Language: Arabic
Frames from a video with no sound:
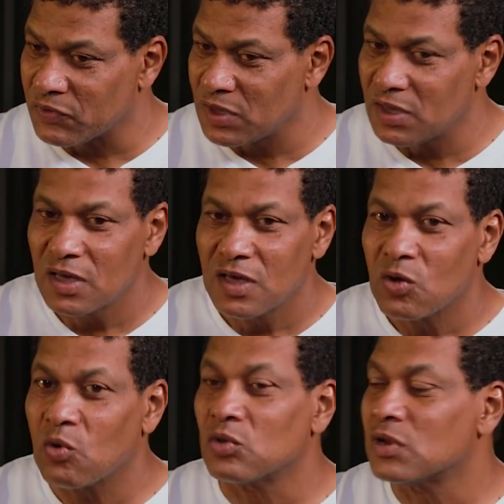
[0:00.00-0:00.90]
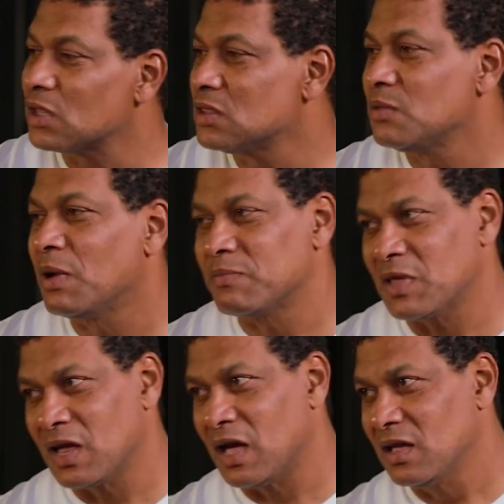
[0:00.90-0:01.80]
في قدرات دي بقى
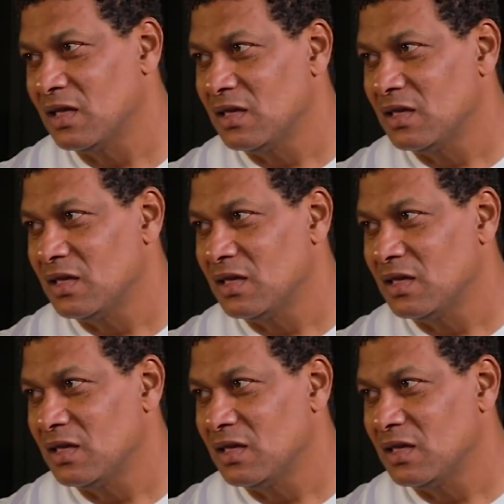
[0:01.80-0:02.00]
بترجع